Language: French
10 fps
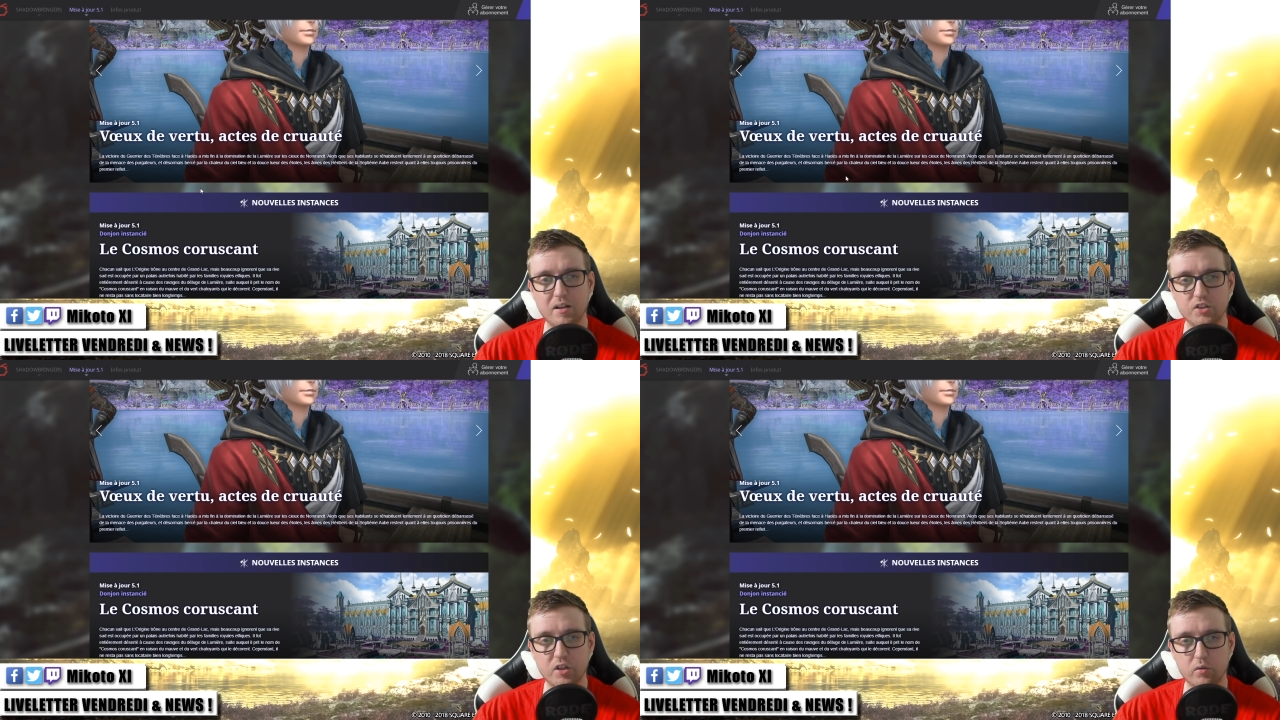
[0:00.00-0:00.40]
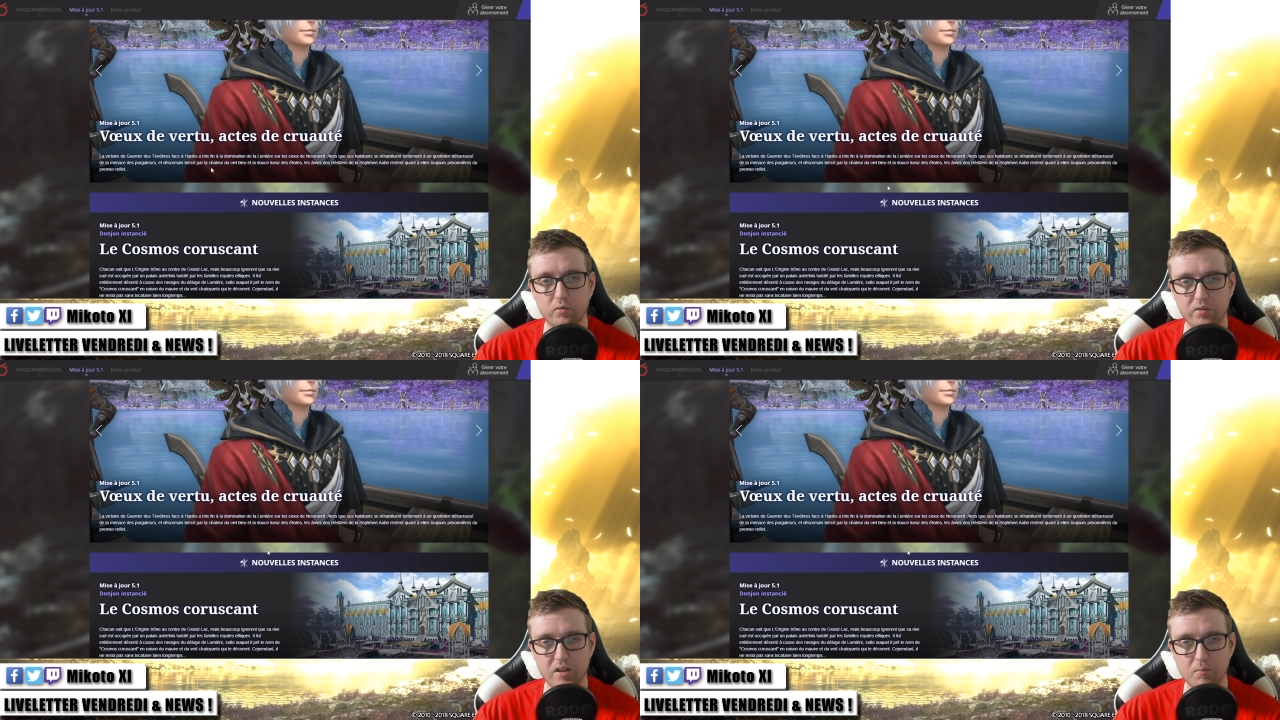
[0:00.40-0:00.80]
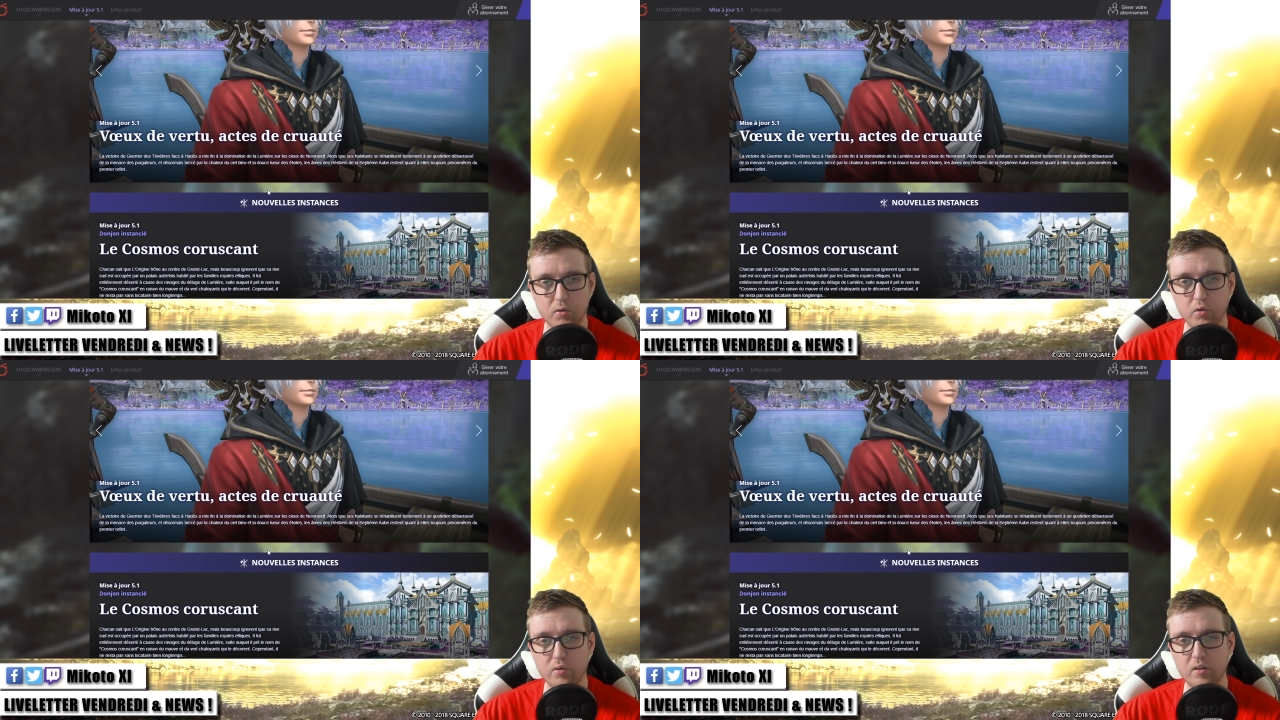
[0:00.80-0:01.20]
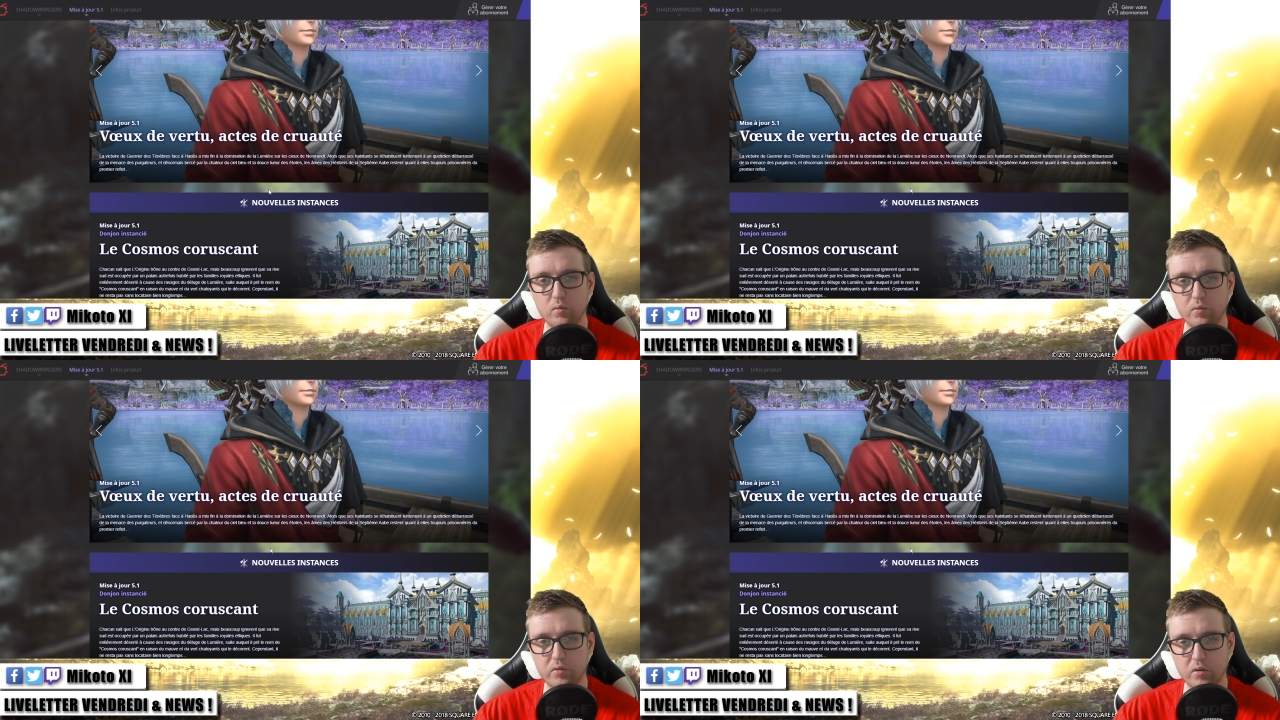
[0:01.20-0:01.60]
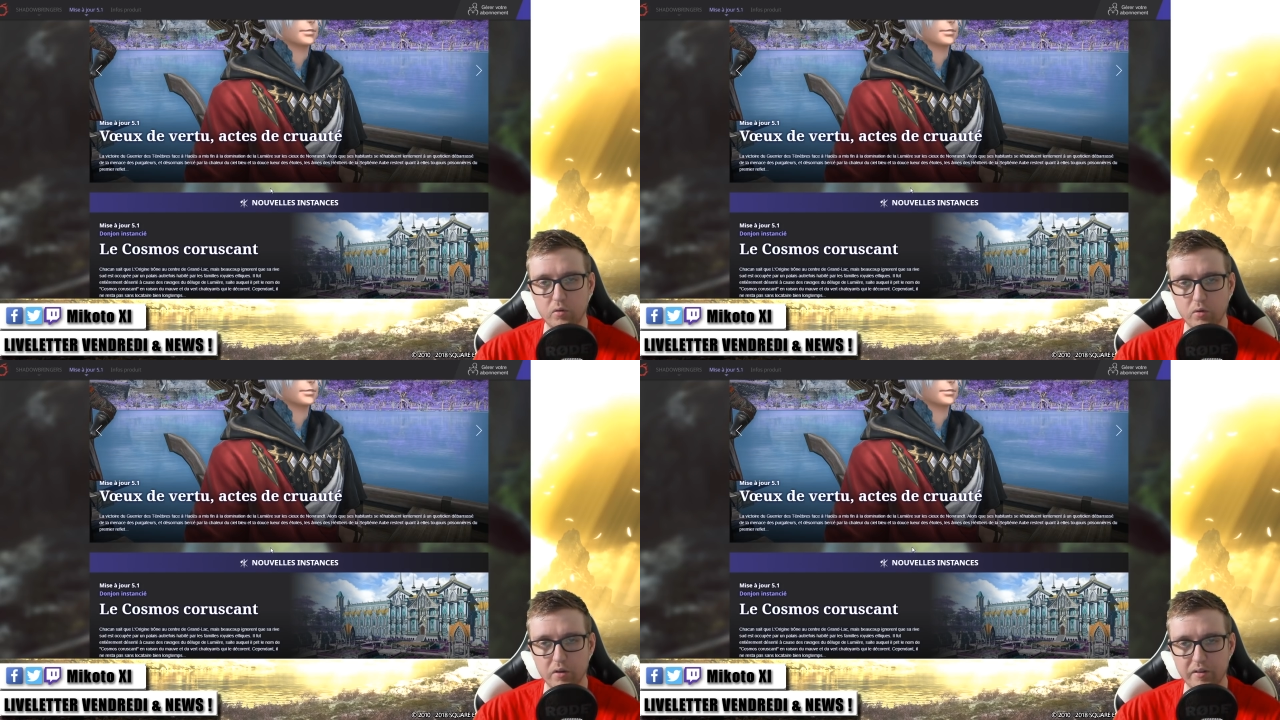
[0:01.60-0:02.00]
par la chaleur du ciel bleu et douce
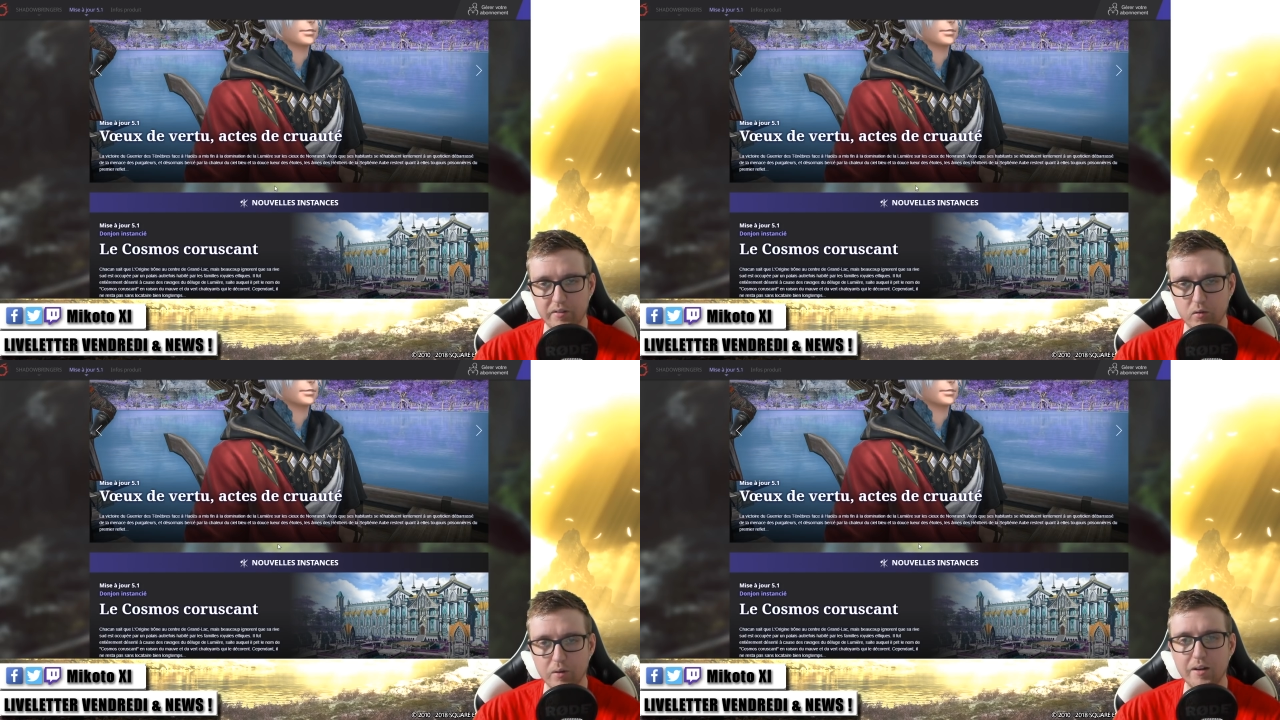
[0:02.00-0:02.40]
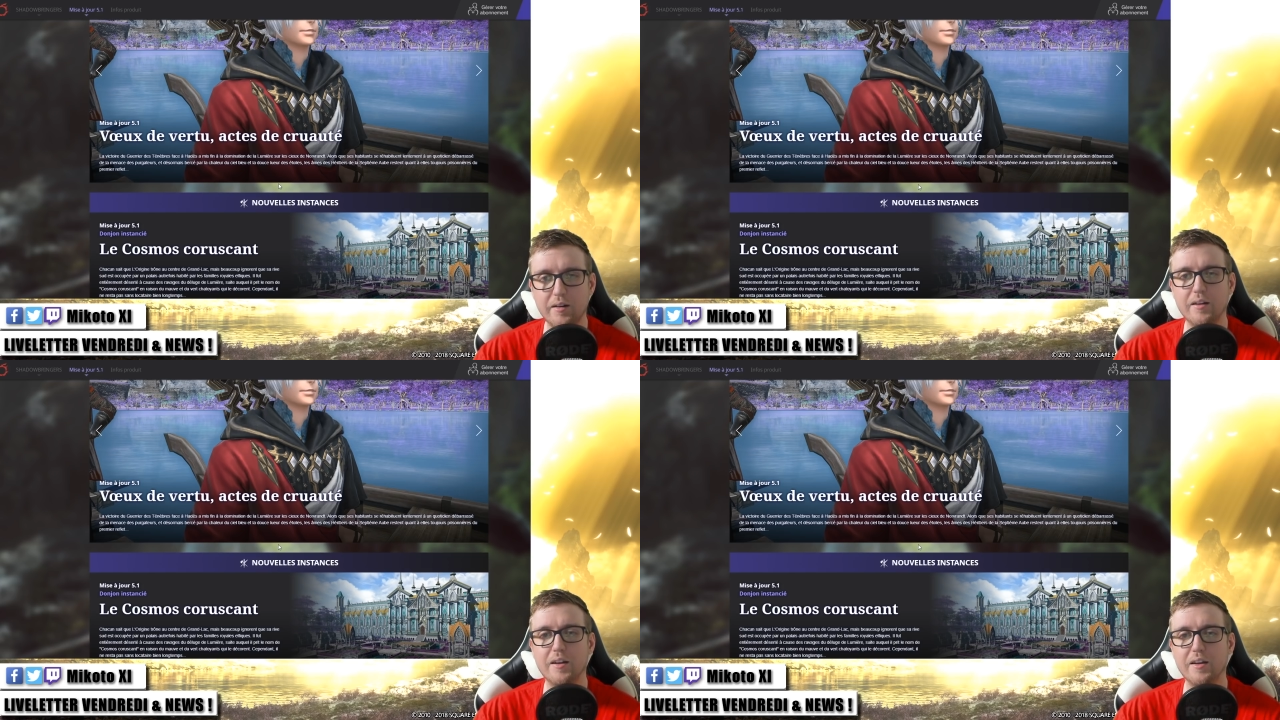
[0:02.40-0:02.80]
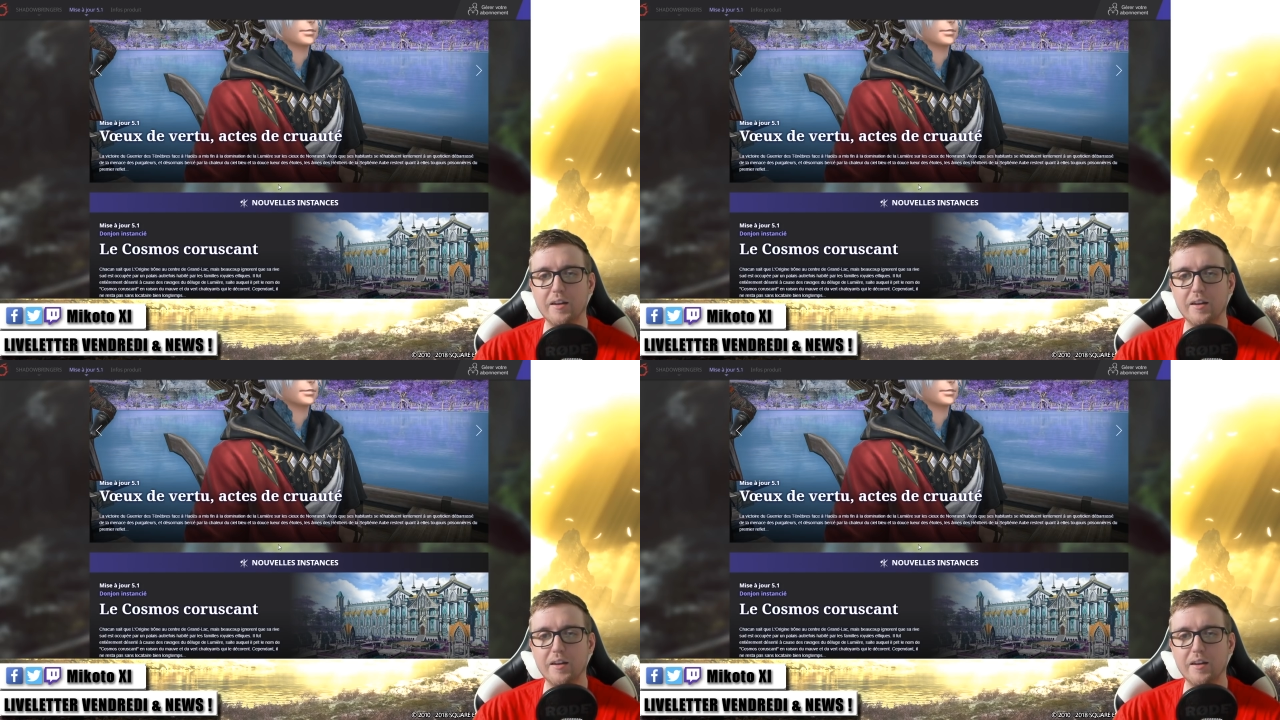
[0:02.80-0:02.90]
lueur des étoiles,